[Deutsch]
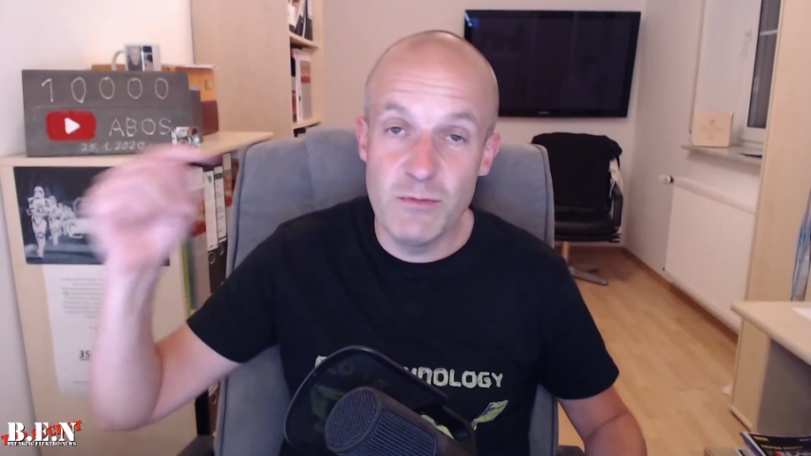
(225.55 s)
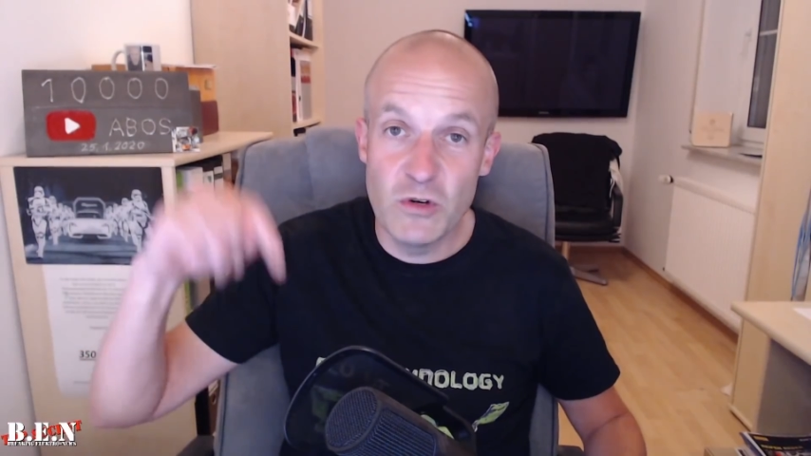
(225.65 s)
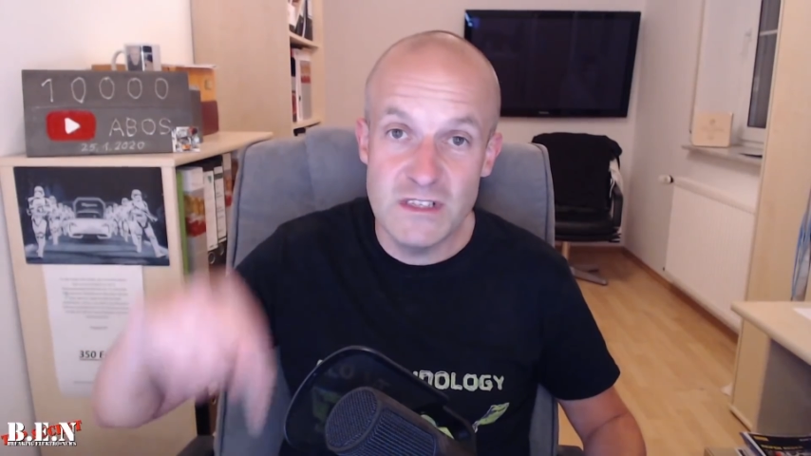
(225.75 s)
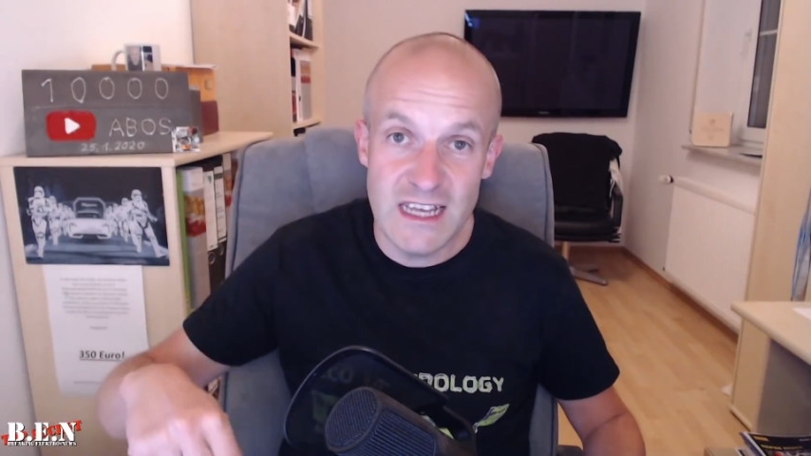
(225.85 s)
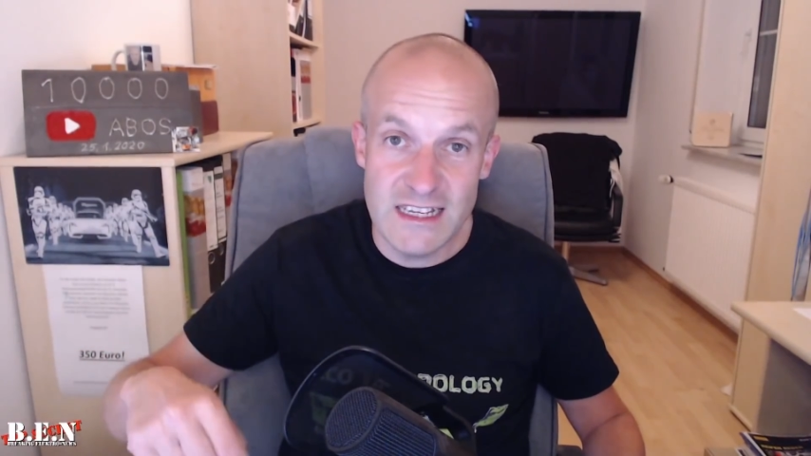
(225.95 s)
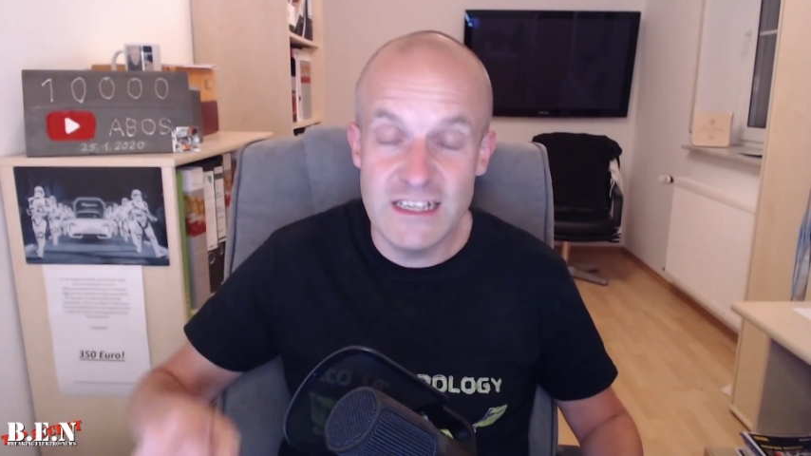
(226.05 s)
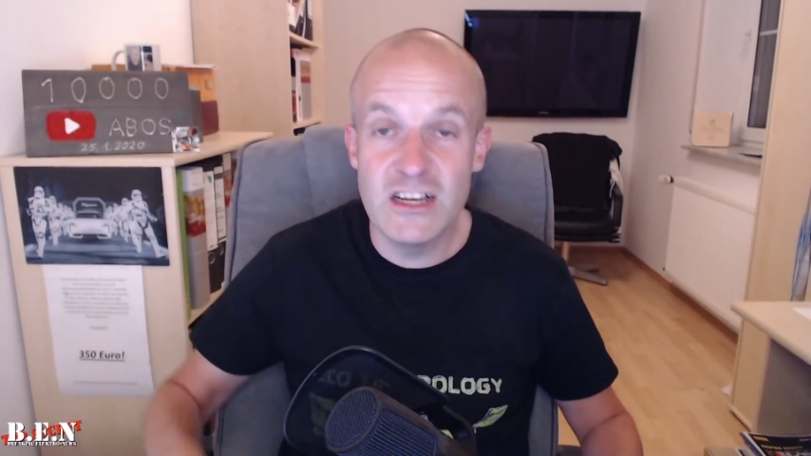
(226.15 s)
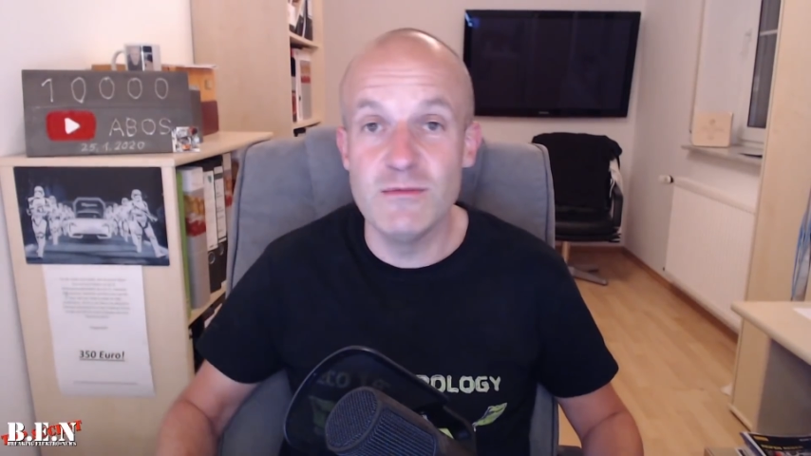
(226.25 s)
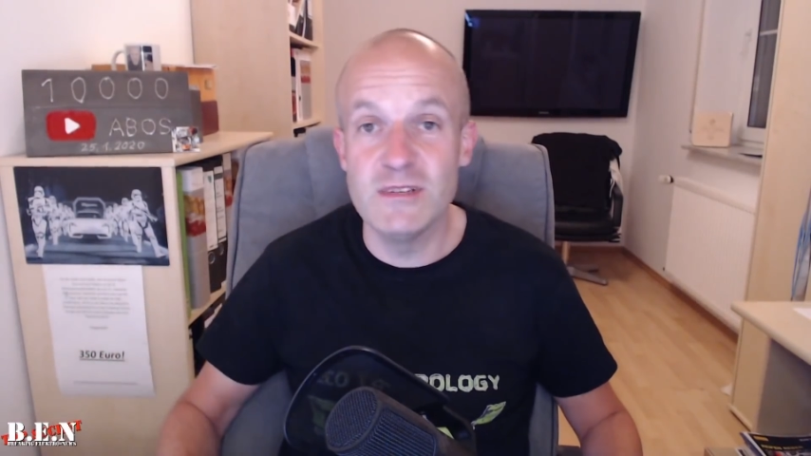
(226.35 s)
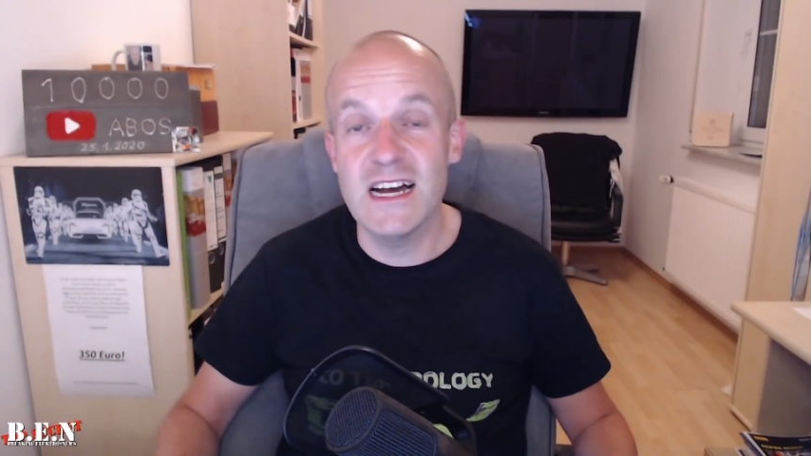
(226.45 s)
wir immer unten gerne in
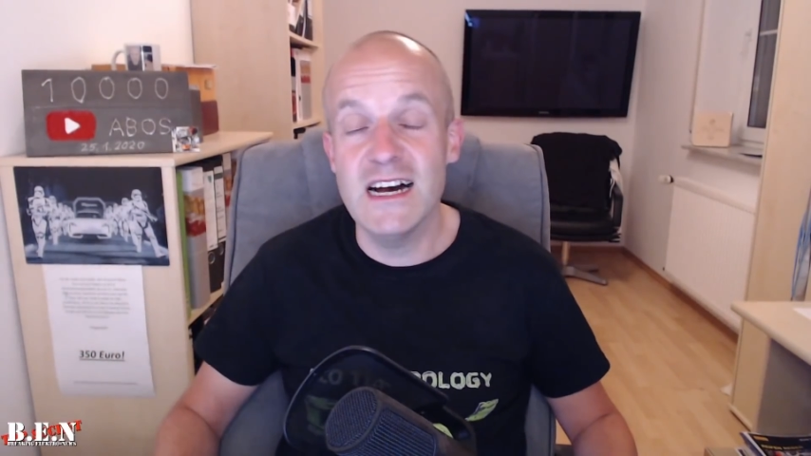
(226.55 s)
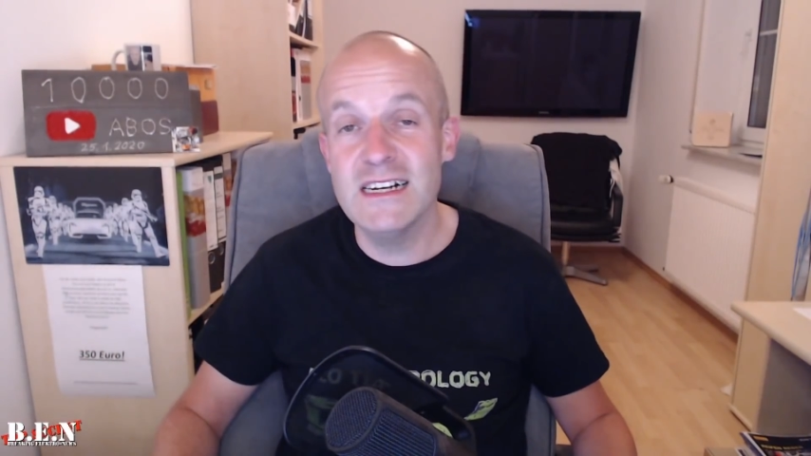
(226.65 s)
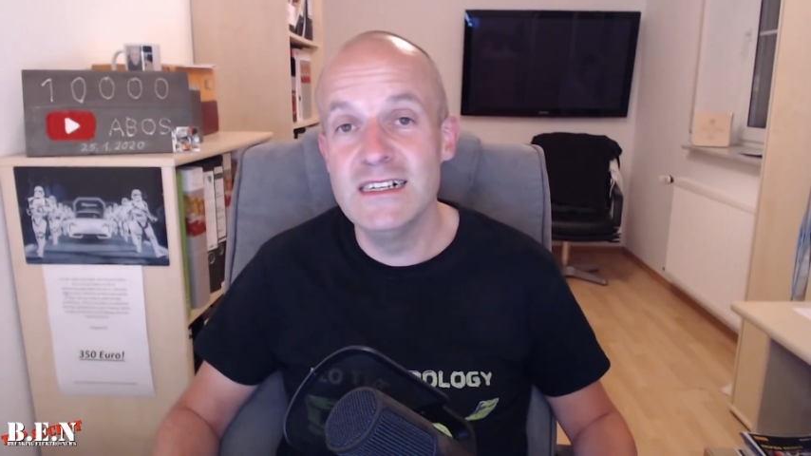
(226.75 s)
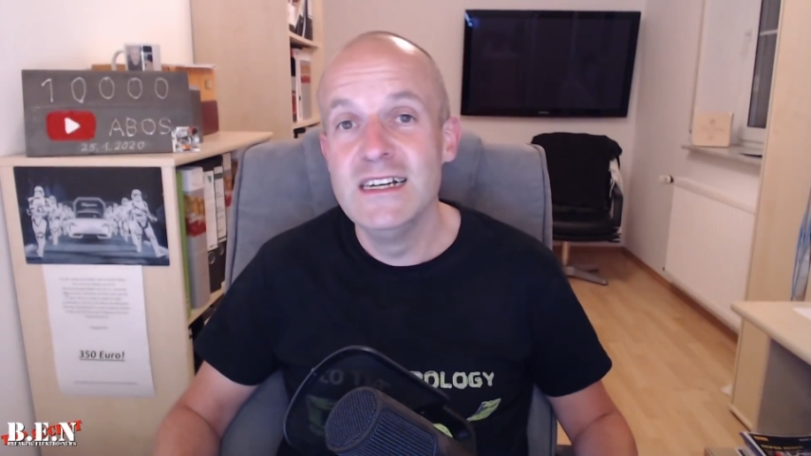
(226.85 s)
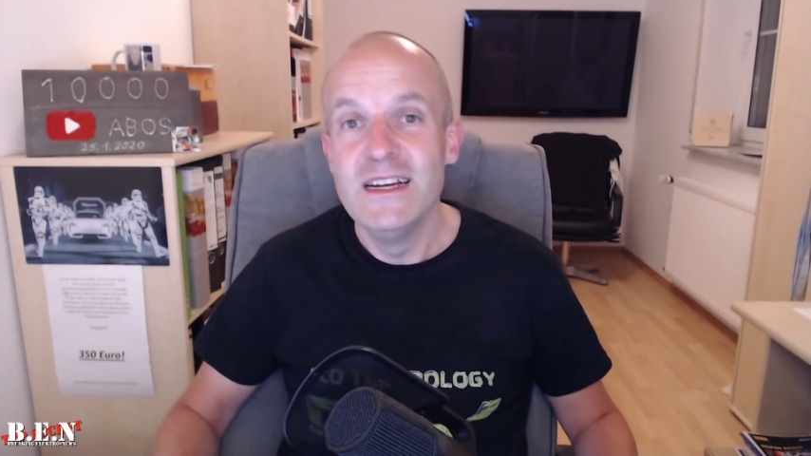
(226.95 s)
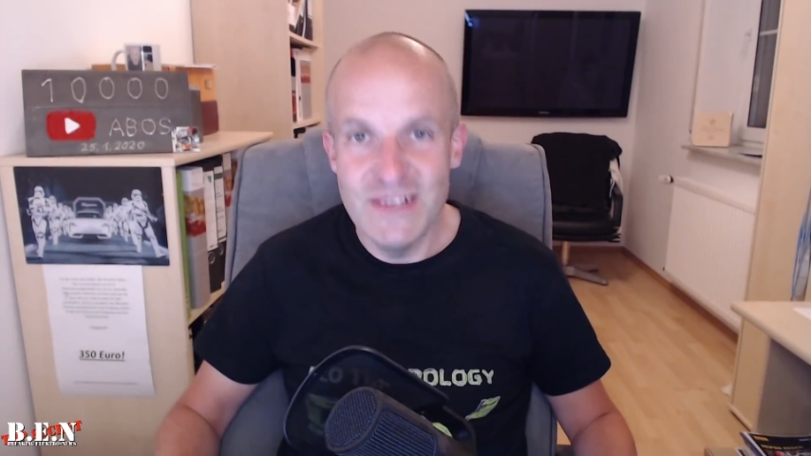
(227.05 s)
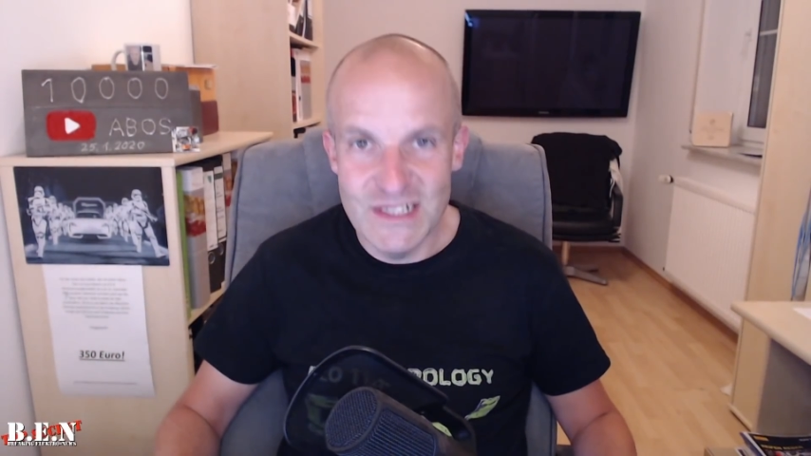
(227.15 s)
die Kommentare.